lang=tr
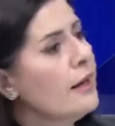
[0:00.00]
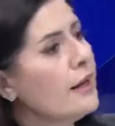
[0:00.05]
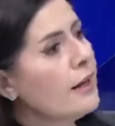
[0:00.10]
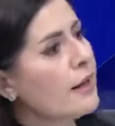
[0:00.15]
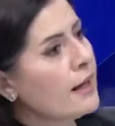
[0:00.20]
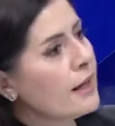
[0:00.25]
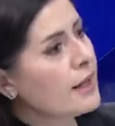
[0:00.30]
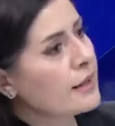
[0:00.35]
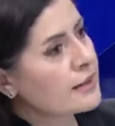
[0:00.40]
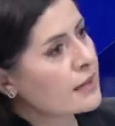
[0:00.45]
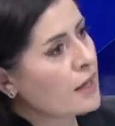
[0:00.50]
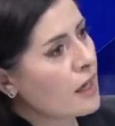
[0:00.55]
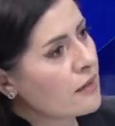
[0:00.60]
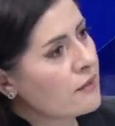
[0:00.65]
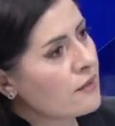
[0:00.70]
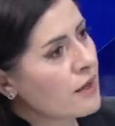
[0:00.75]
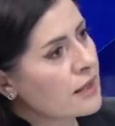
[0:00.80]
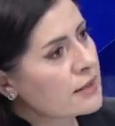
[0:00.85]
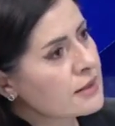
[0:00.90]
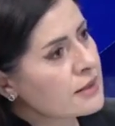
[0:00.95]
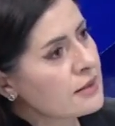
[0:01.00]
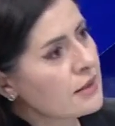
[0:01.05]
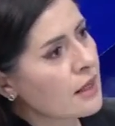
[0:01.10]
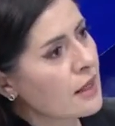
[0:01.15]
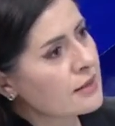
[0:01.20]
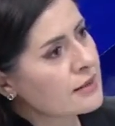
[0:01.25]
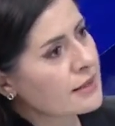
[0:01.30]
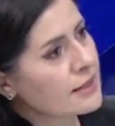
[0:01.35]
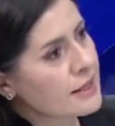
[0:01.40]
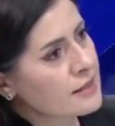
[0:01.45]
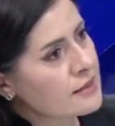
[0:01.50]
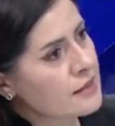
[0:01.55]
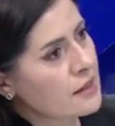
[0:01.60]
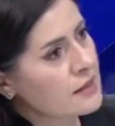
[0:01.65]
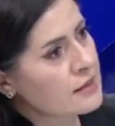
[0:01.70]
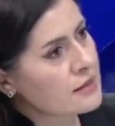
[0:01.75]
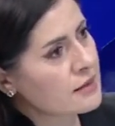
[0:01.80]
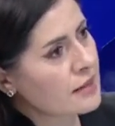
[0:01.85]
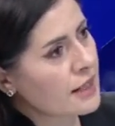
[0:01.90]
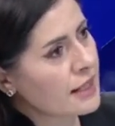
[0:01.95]
e, davanın artık
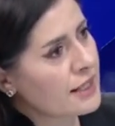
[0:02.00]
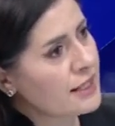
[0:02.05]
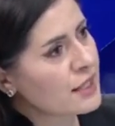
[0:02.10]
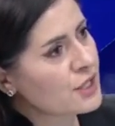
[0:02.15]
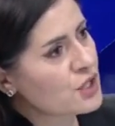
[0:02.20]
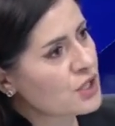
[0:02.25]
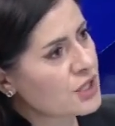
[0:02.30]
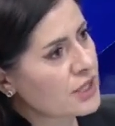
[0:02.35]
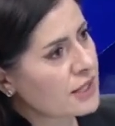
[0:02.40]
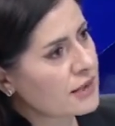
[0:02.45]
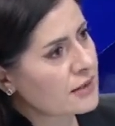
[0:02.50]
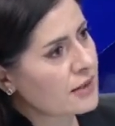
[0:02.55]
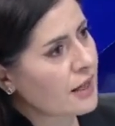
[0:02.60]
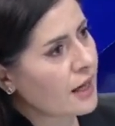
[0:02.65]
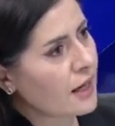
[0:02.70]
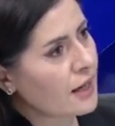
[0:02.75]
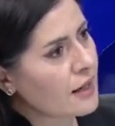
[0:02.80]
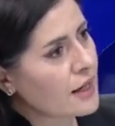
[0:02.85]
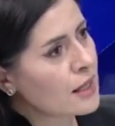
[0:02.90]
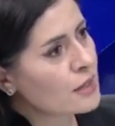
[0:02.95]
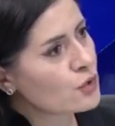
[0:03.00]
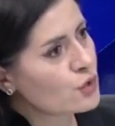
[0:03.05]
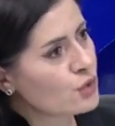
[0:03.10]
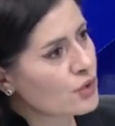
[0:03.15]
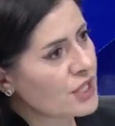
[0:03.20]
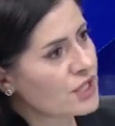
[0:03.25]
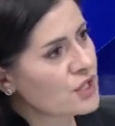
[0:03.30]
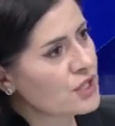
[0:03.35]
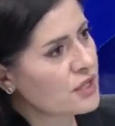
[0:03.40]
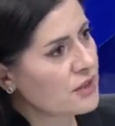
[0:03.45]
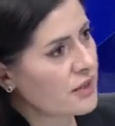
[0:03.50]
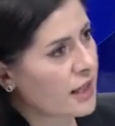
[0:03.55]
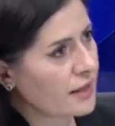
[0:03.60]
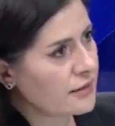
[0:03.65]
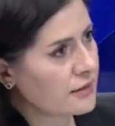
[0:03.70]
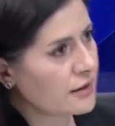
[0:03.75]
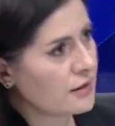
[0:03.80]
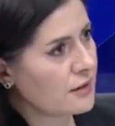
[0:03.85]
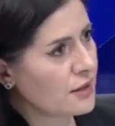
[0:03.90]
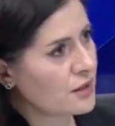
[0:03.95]
esasına ilişkin karar sürecini de
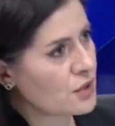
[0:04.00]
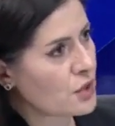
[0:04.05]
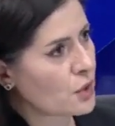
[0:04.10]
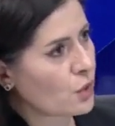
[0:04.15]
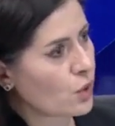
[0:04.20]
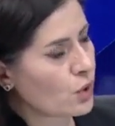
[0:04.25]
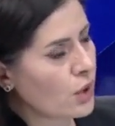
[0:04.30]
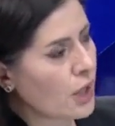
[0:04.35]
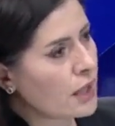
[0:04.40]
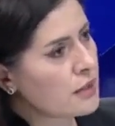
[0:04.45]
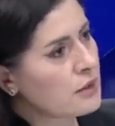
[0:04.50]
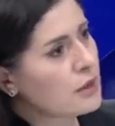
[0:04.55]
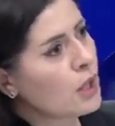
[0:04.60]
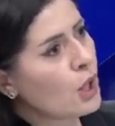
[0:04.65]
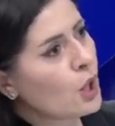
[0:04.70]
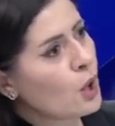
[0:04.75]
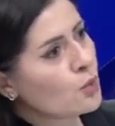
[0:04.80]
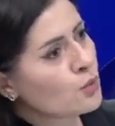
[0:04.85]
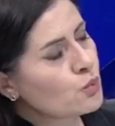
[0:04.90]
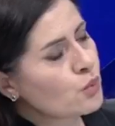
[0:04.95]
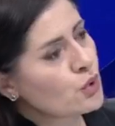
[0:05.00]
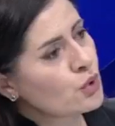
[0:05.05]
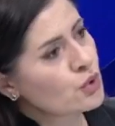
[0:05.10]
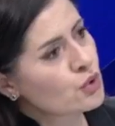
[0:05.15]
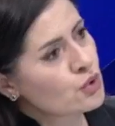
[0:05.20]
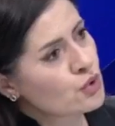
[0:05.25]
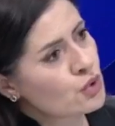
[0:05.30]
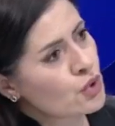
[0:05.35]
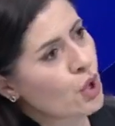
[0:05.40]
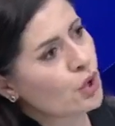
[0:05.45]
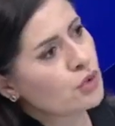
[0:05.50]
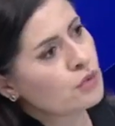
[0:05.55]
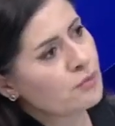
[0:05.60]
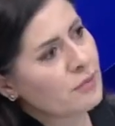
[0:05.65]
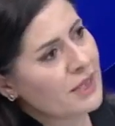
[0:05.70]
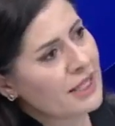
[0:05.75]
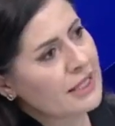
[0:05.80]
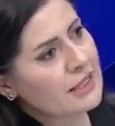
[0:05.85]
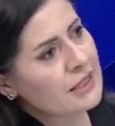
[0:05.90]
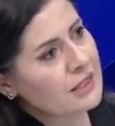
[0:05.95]
etkileyecek olan bu
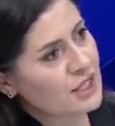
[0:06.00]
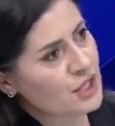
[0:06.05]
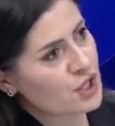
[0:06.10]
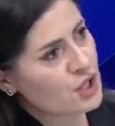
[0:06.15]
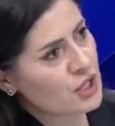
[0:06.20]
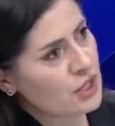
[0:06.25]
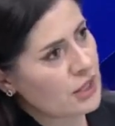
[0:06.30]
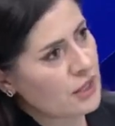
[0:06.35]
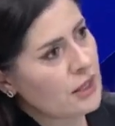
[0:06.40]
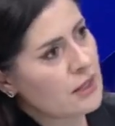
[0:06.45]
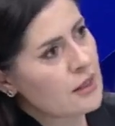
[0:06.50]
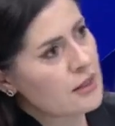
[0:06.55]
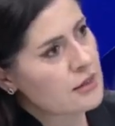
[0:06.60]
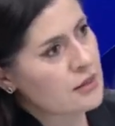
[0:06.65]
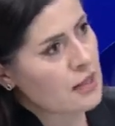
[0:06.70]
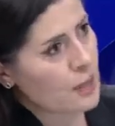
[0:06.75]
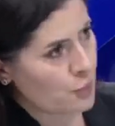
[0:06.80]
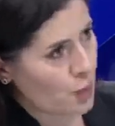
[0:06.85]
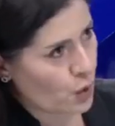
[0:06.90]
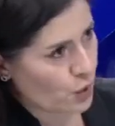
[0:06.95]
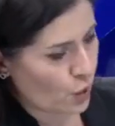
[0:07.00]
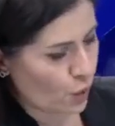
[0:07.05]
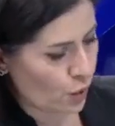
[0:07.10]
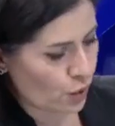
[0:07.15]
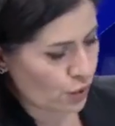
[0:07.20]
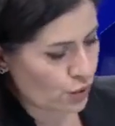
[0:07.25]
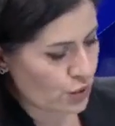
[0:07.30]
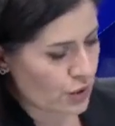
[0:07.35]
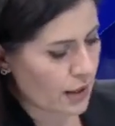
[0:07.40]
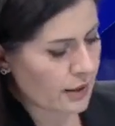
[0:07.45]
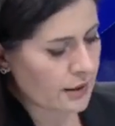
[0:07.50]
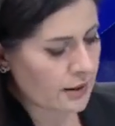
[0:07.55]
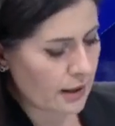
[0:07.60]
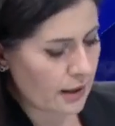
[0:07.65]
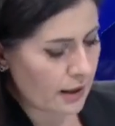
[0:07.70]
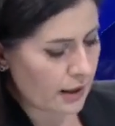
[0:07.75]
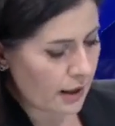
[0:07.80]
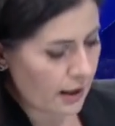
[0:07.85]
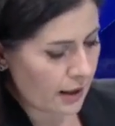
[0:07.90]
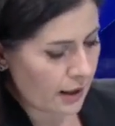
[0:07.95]
son bilirkişi raporu olacak.
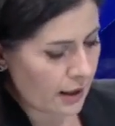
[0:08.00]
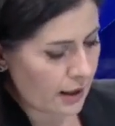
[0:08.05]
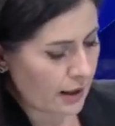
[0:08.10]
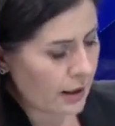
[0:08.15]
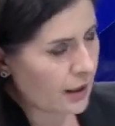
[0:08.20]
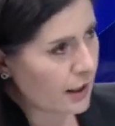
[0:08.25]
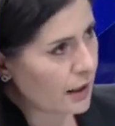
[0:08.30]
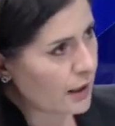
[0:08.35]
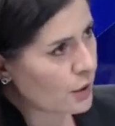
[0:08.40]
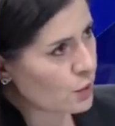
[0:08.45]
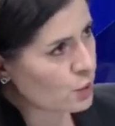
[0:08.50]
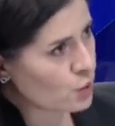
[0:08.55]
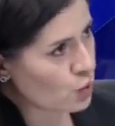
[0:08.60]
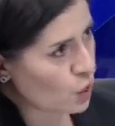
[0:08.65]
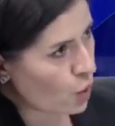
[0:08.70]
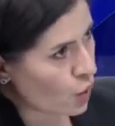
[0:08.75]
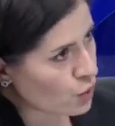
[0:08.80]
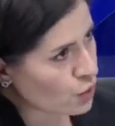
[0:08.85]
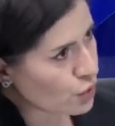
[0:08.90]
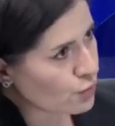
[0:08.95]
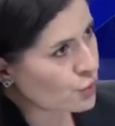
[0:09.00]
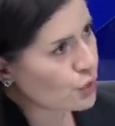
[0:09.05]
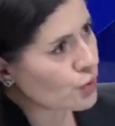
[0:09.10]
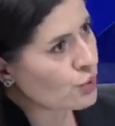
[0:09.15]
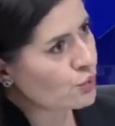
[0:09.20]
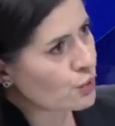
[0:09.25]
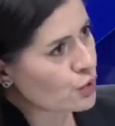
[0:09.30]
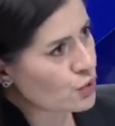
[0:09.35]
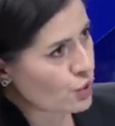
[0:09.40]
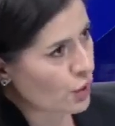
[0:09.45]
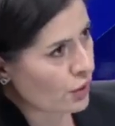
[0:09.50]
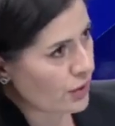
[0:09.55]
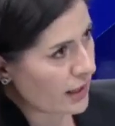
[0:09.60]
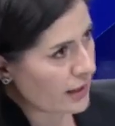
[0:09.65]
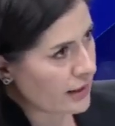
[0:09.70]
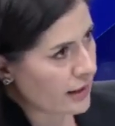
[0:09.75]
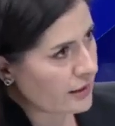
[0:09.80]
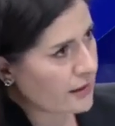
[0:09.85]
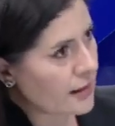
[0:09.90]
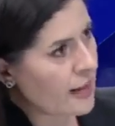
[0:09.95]
E, doğru mu bu
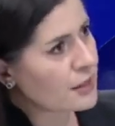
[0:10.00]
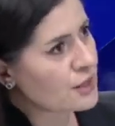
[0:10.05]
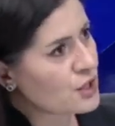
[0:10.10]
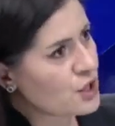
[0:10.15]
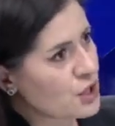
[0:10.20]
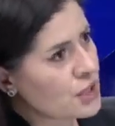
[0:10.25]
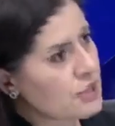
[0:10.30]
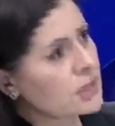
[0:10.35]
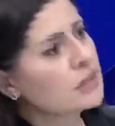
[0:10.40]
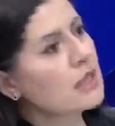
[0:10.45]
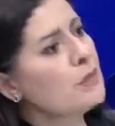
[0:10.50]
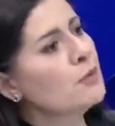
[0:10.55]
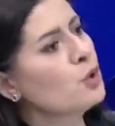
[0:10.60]
söylenenler ışığında mı